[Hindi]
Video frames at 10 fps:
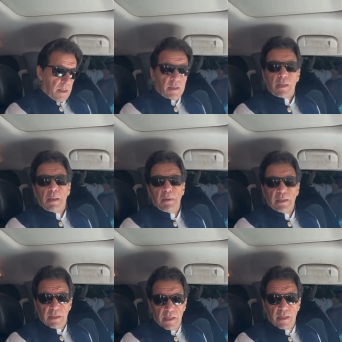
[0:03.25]

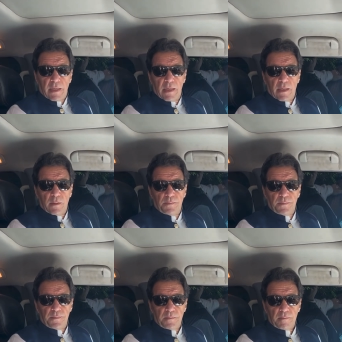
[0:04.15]
इस्लामाबाद के लिए निकल रहा
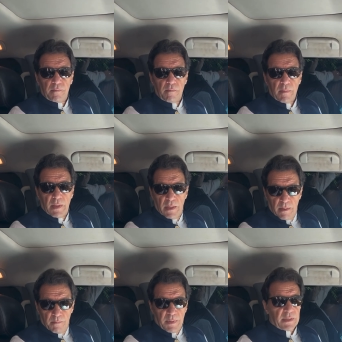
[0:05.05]

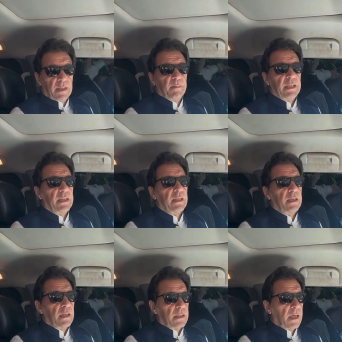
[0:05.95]
हूँ फिर से मेरी
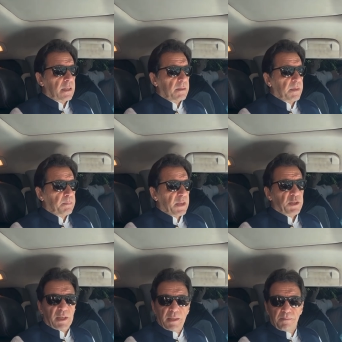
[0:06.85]
अदालत में
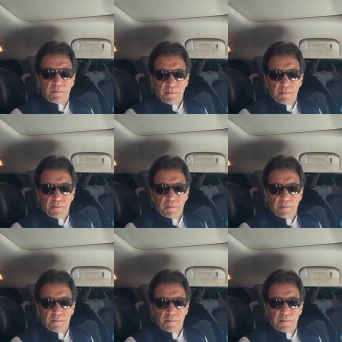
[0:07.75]
पेशियाँ हैं